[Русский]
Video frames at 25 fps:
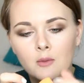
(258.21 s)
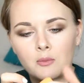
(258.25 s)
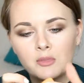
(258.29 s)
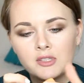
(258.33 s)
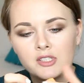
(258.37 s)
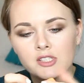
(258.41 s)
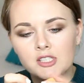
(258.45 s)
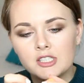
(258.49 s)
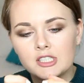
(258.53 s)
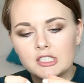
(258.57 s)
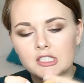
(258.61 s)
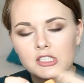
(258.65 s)

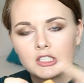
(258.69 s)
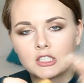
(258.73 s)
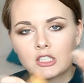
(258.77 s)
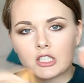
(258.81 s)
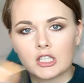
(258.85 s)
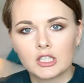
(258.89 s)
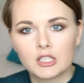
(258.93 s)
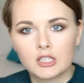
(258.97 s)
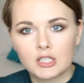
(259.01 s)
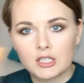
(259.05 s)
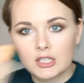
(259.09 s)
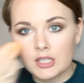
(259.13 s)

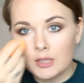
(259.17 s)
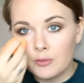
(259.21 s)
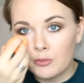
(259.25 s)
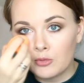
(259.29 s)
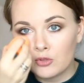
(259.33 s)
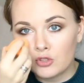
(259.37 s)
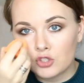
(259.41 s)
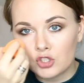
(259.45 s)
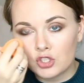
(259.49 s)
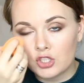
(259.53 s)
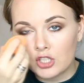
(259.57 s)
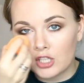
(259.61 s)
посерединке, и тогда
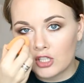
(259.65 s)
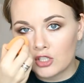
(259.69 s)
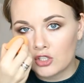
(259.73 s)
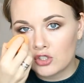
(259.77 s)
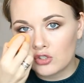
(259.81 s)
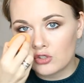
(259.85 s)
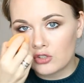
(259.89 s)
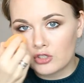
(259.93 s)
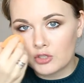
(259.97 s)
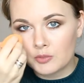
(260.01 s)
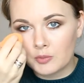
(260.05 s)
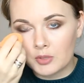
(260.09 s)
бы очень
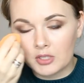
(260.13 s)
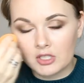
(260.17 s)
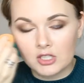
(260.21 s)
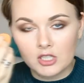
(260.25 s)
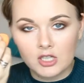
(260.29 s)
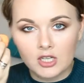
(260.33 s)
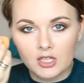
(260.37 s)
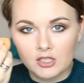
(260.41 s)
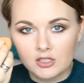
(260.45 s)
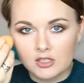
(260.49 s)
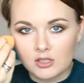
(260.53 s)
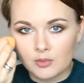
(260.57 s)
хорошо
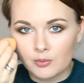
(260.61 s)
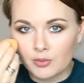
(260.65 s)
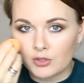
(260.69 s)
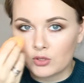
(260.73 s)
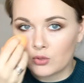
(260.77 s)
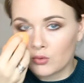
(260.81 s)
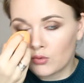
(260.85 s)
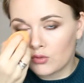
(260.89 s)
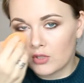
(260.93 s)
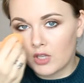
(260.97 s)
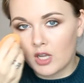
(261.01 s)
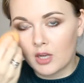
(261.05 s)
распределялся
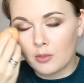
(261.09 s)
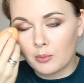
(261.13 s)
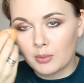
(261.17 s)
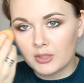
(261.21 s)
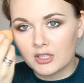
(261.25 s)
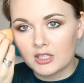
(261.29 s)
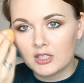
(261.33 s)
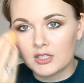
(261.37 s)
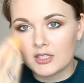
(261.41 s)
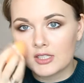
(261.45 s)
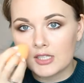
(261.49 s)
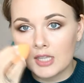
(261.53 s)
продукт как
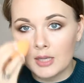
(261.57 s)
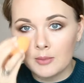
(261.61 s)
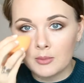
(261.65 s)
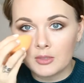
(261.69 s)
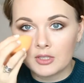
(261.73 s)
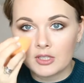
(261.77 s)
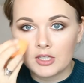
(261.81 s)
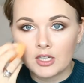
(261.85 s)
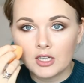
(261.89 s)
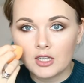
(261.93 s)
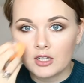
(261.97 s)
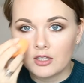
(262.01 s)
под
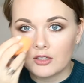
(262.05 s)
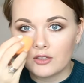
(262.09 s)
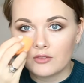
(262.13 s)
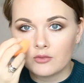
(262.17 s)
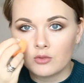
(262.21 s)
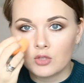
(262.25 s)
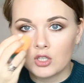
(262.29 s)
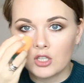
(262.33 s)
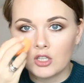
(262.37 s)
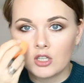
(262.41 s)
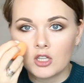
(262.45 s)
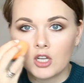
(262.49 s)
глазами, так и
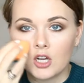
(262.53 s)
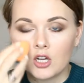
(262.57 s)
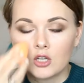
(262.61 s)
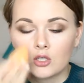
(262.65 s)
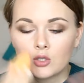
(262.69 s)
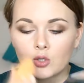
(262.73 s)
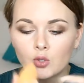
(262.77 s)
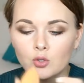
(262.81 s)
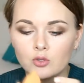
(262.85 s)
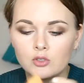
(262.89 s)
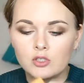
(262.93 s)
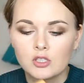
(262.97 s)
в уголках
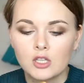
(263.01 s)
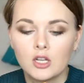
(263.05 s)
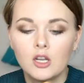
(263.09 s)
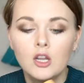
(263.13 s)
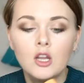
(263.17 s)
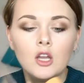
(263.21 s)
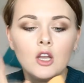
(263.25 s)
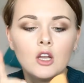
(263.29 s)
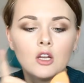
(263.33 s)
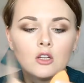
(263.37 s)
носа.